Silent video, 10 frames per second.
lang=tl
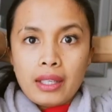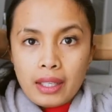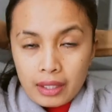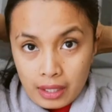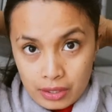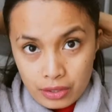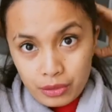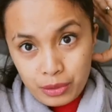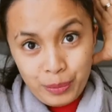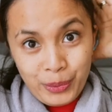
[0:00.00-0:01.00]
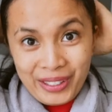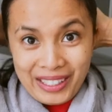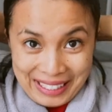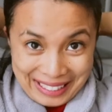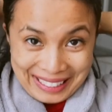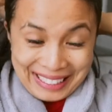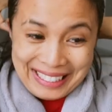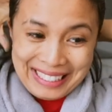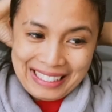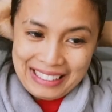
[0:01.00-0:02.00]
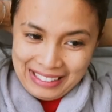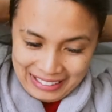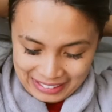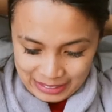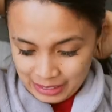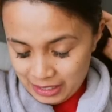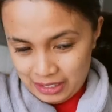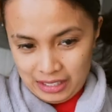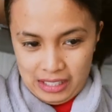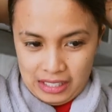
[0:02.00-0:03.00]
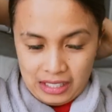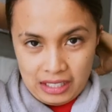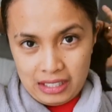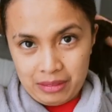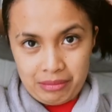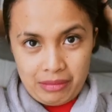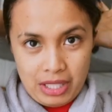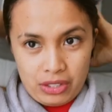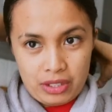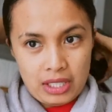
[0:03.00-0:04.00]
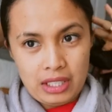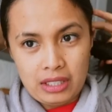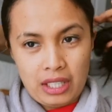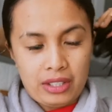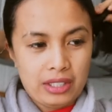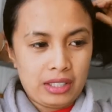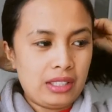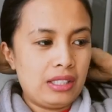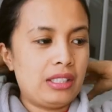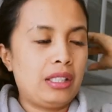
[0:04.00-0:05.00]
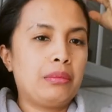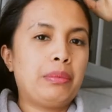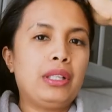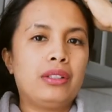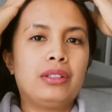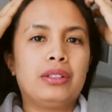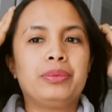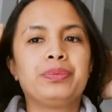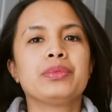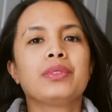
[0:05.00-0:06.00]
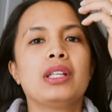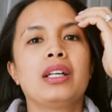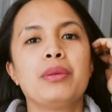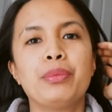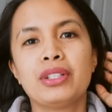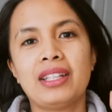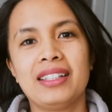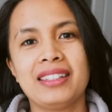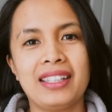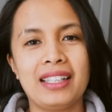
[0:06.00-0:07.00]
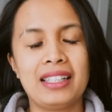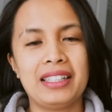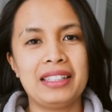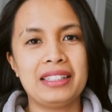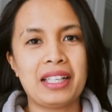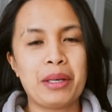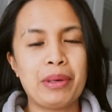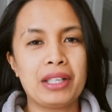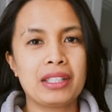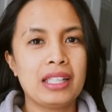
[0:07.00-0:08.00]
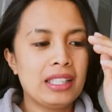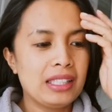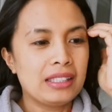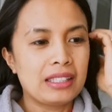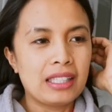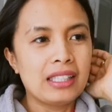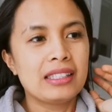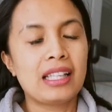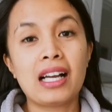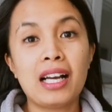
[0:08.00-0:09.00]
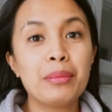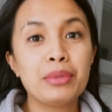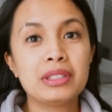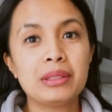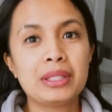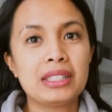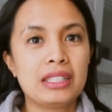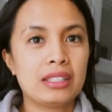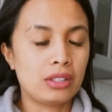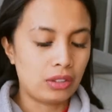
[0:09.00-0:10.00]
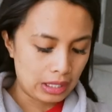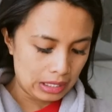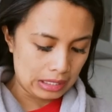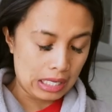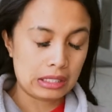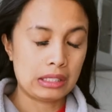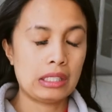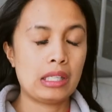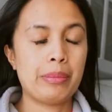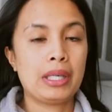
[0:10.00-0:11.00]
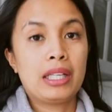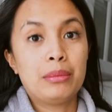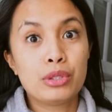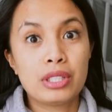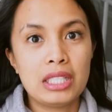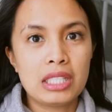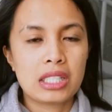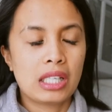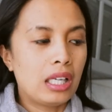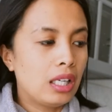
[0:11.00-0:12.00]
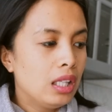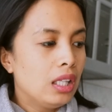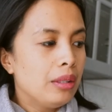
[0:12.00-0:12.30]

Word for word: Hey guys, good morning! um, medyo na-late tayo ng gising. Pero, ang importante ay nakapag nakahabol si Matias sa online class at nakapag-almusal siya.